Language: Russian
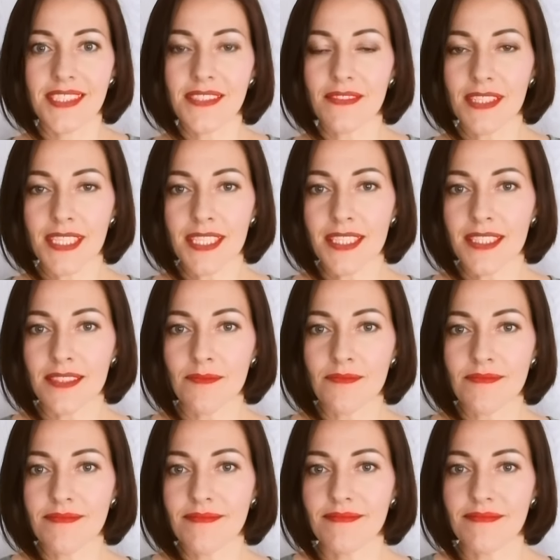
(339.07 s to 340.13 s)
своих
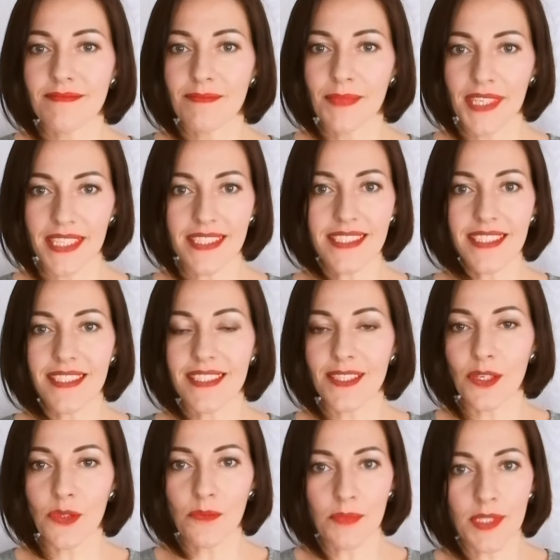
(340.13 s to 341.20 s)

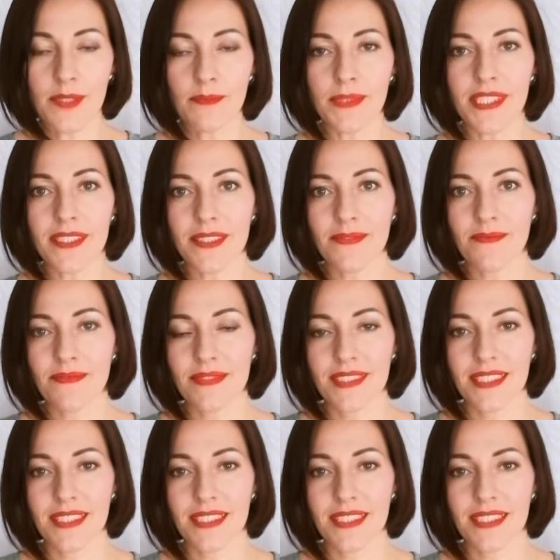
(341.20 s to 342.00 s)
близких и любимых.